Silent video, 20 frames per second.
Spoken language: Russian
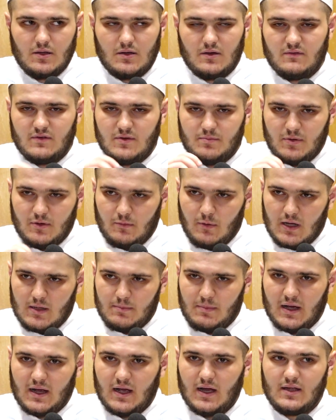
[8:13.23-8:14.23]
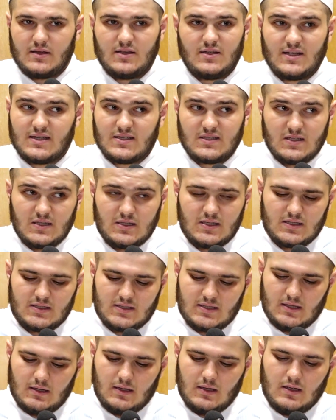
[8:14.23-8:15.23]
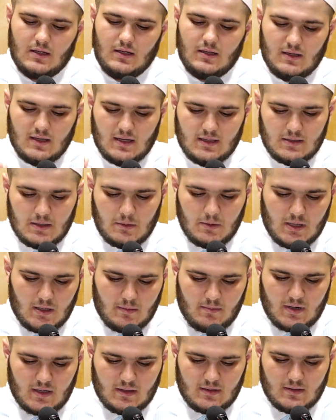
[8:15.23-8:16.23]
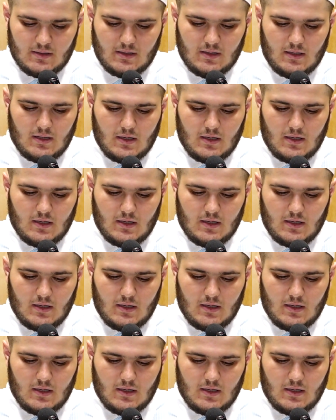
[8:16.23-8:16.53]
выпивал, пока не насытится, и отдавал обратно.